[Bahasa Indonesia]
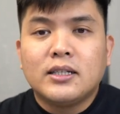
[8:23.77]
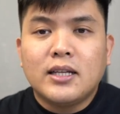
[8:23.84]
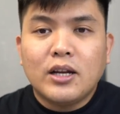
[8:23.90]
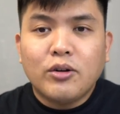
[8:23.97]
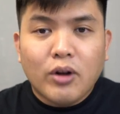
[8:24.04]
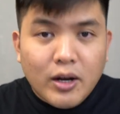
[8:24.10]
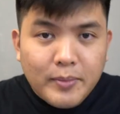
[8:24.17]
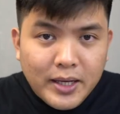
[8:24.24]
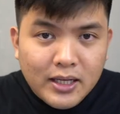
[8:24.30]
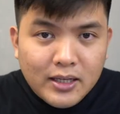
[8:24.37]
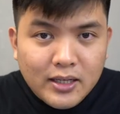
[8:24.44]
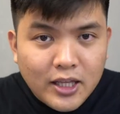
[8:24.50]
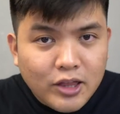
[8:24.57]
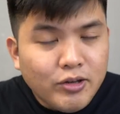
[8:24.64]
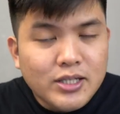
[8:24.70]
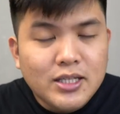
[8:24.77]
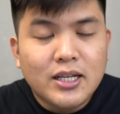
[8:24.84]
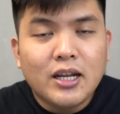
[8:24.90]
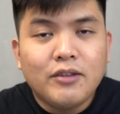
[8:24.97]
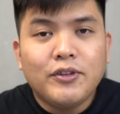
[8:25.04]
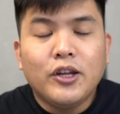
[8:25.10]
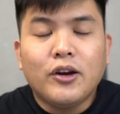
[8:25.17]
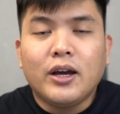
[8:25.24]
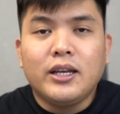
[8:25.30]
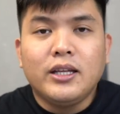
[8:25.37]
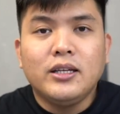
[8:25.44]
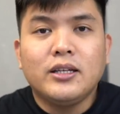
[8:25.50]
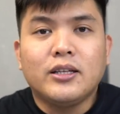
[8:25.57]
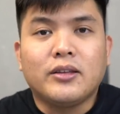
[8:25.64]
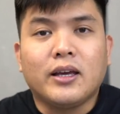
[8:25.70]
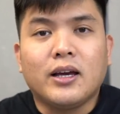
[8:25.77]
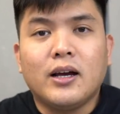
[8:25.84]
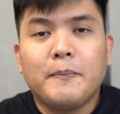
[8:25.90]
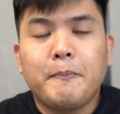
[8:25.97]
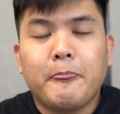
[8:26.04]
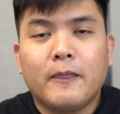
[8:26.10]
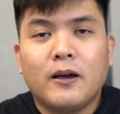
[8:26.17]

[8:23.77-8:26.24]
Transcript: Dan kurang lebih itu isi dari video kali ini gitu ya.